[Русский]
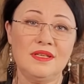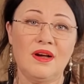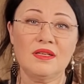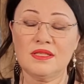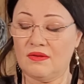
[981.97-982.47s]

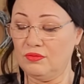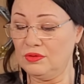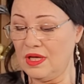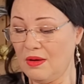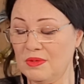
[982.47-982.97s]
как зовут
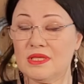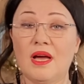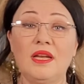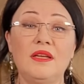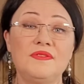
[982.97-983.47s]
дама.
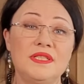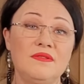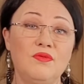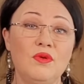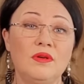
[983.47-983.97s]
Скорее
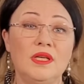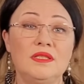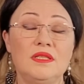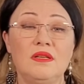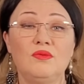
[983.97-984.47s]
всего,
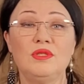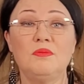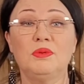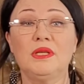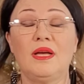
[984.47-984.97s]
эти люди
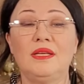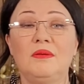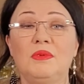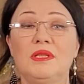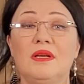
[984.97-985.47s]
под
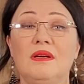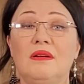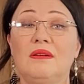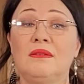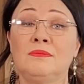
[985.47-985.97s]
какими-то
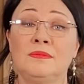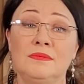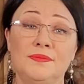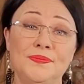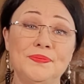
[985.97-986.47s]
э,
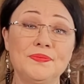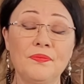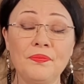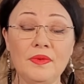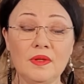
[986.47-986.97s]

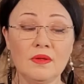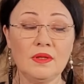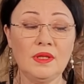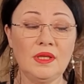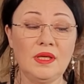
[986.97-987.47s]

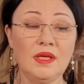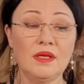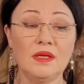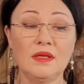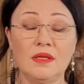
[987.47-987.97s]

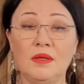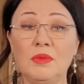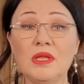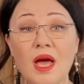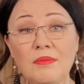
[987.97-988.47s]
не
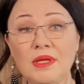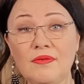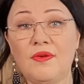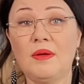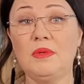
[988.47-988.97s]
именами и
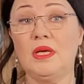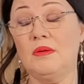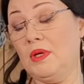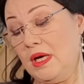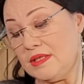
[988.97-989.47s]

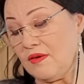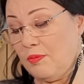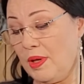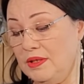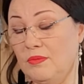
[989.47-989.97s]
фамилиями, хотя
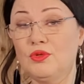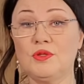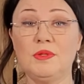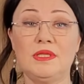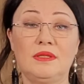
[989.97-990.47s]
вполне
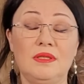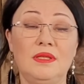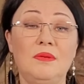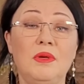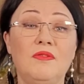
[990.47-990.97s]
может быть это
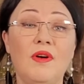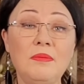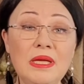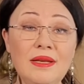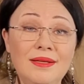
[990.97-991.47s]
имя и
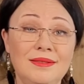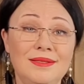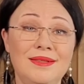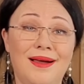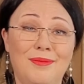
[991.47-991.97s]
фамилия этой
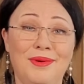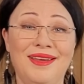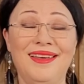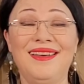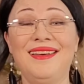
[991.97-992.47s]
дамы,
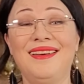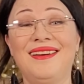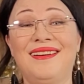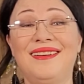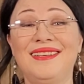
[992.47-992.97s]

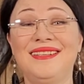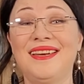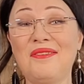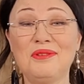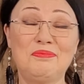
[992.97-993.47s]
а,
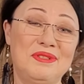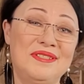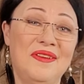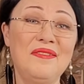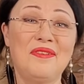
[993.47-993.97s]
я вот под
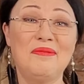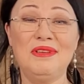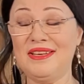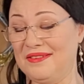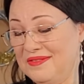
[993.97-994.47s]
своей
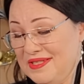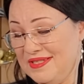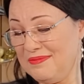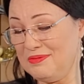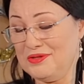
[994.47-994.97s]
фамилией
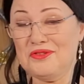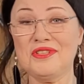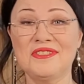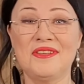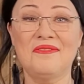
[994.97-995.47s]
везде пишу,
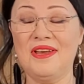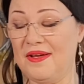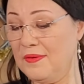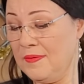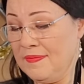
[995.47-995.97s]
оставляю.